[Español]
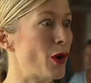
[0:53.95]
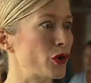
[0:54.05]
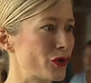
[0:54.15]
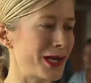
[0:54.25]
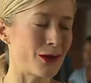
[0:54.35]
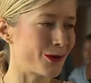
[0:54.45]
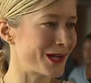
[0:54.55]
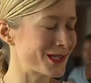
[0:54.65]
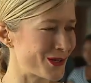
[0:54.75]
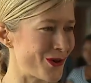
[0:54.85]
monto de la
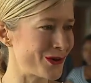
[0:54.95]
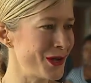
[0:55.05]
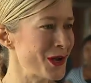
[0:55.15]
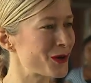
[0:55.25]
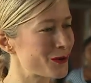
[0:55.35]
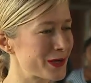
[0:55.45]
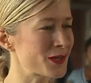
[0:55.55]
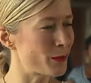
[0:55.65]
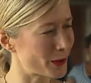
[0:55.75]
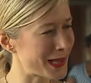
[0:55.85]
donación no
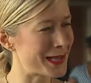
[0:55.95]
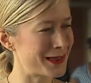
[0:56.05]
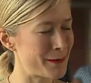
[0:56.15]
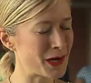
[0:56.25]
es importante,